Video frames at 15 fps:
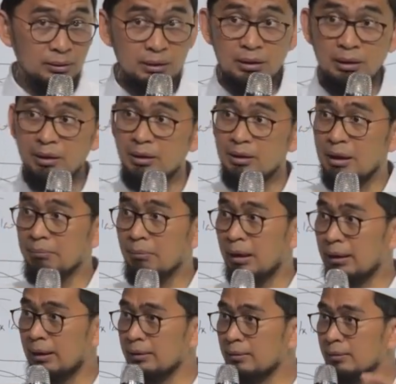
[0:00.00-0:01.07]
Kiri
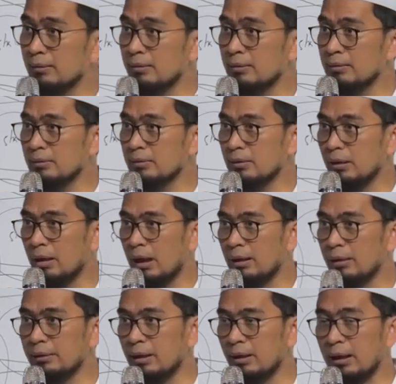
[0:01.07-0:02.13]
gambaran
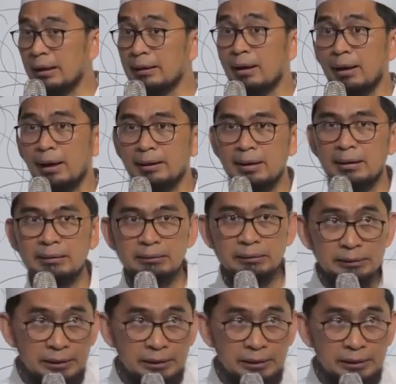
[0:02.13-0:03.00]
hal yang kadang-kadang